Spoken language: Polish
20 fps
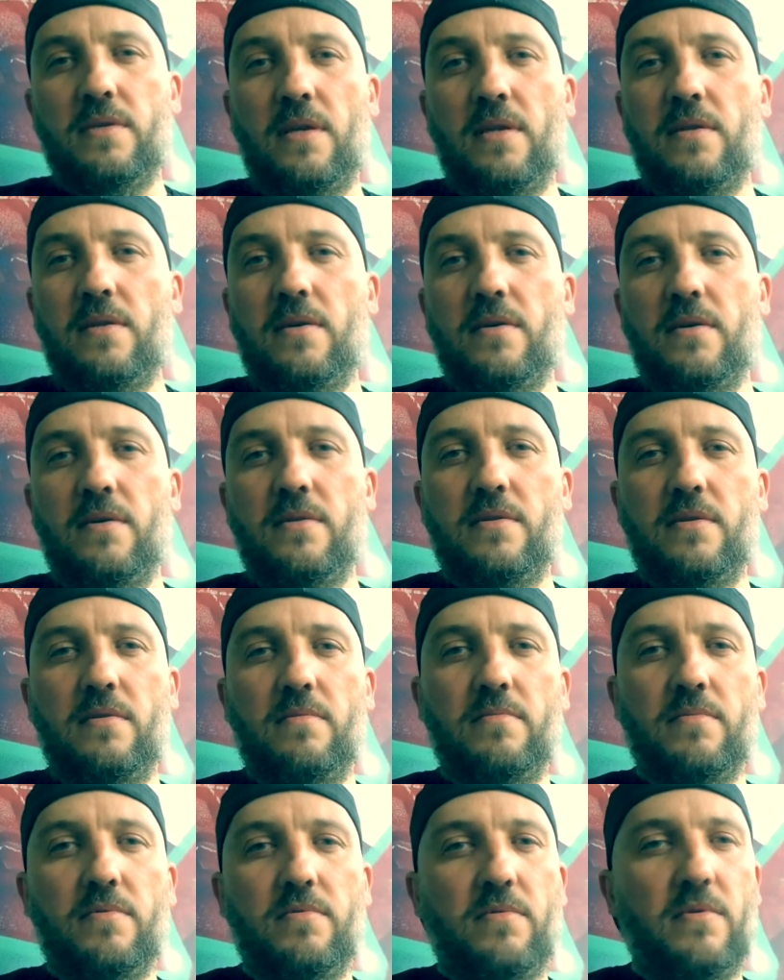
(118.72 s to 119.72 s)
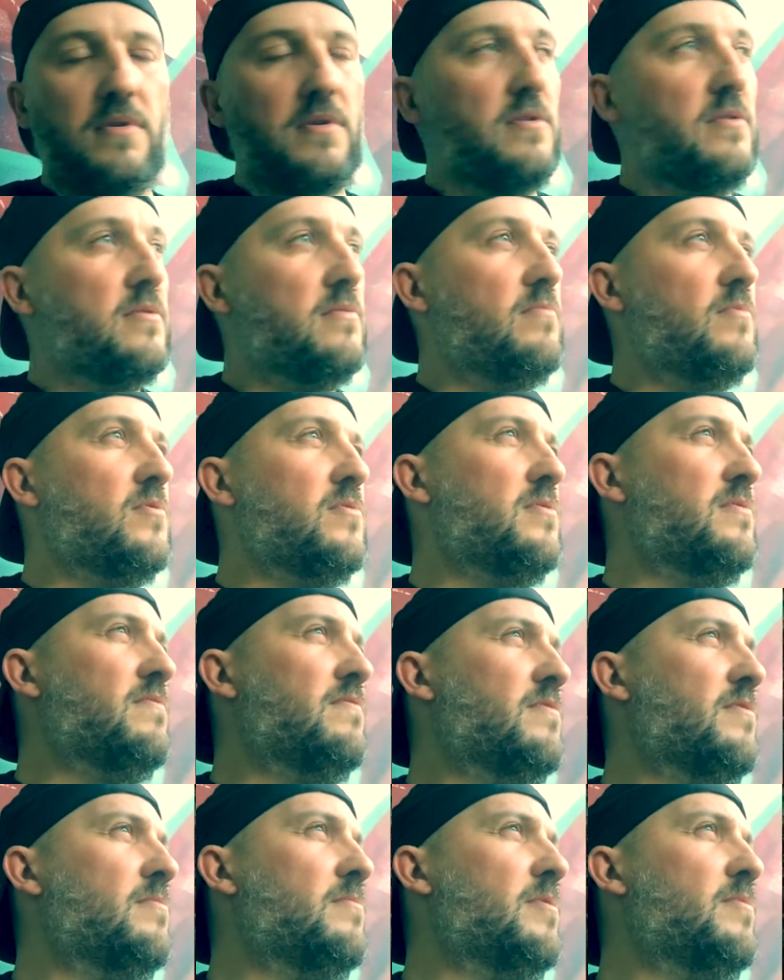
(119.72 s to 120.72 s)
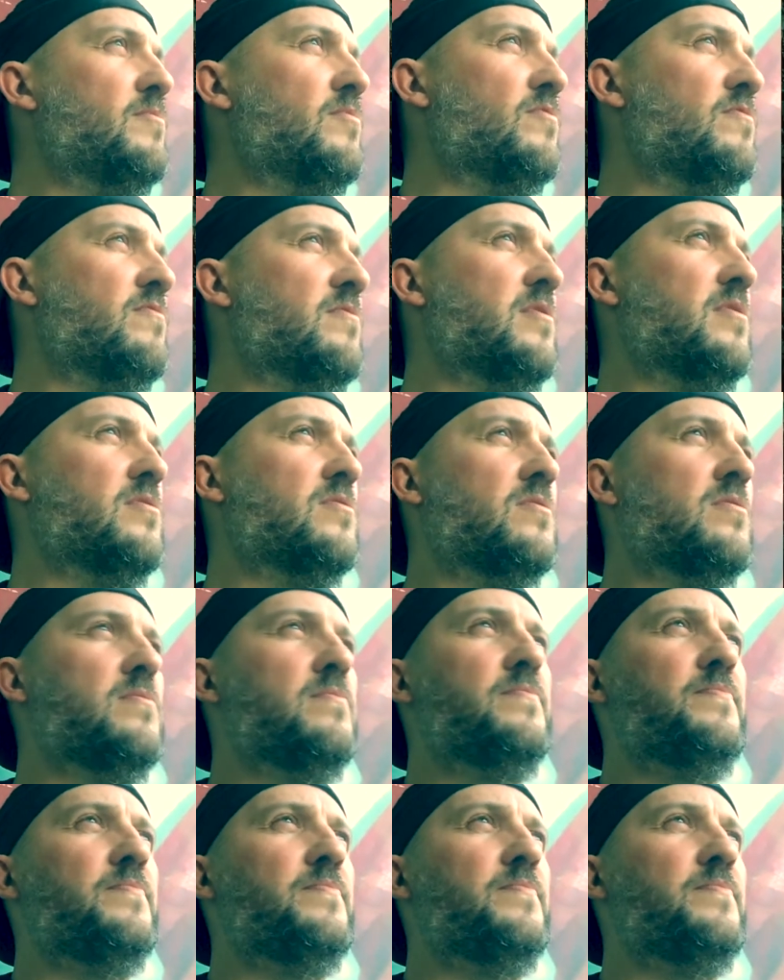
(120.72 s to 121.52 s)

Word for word: z Antychrystem, który jest mocnym filmem również.